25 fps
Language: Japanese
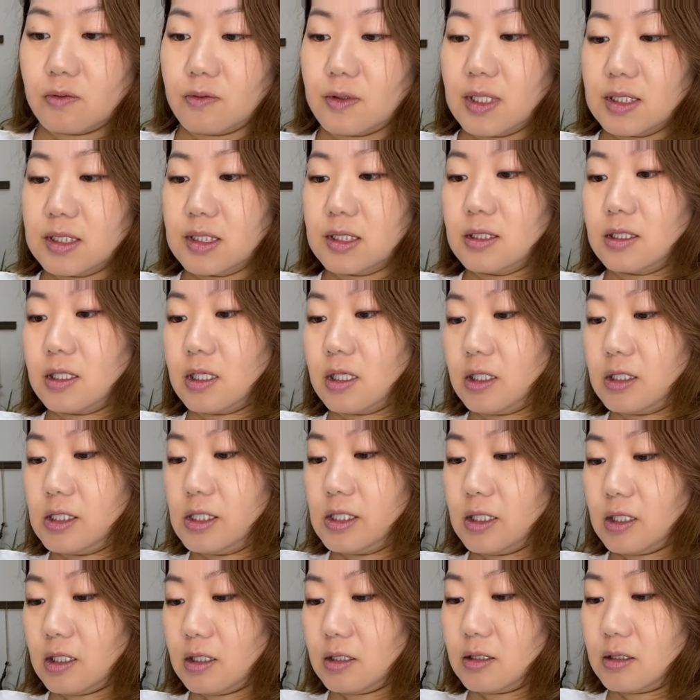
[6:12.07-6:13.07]
うファスナー
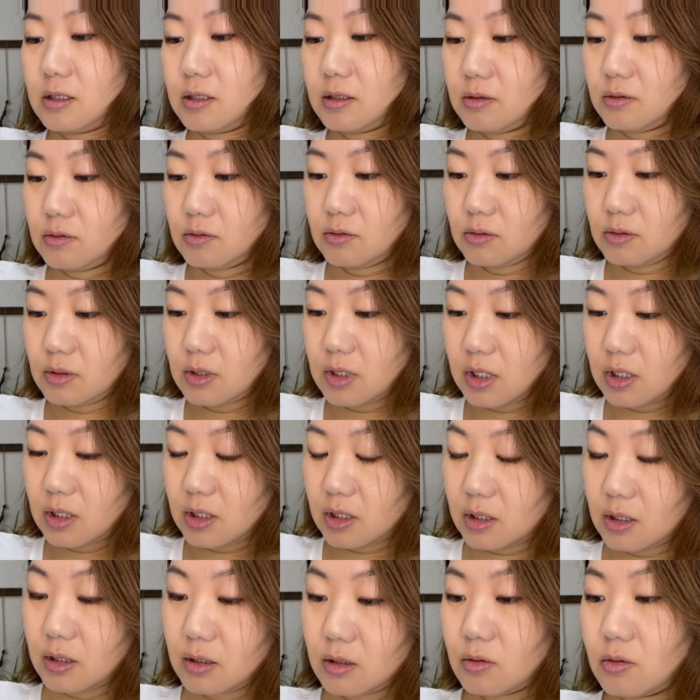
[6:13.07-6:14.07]
になってるの
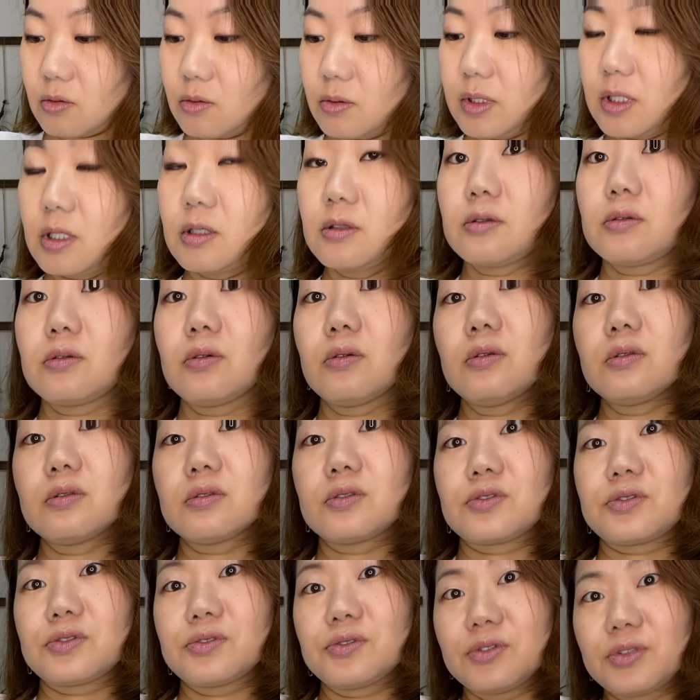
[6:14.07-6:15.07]
でこうやる
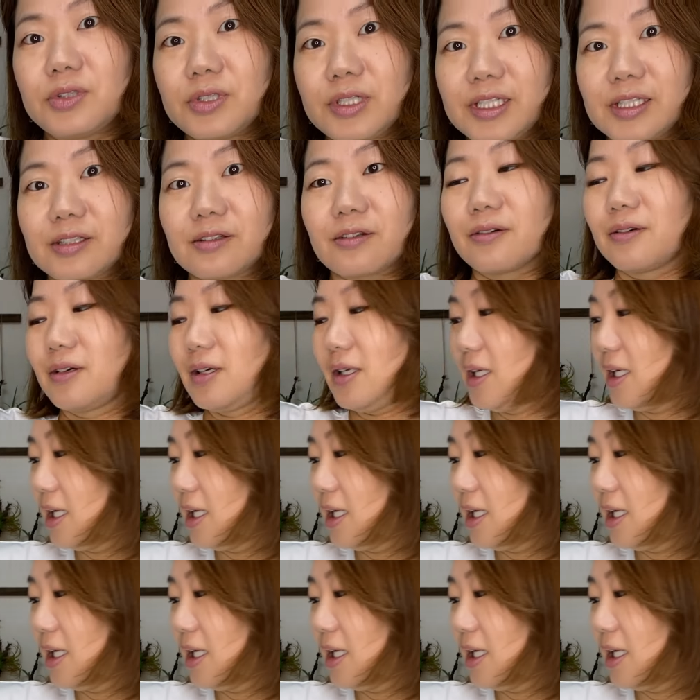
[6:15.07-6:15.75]
とずるりと,、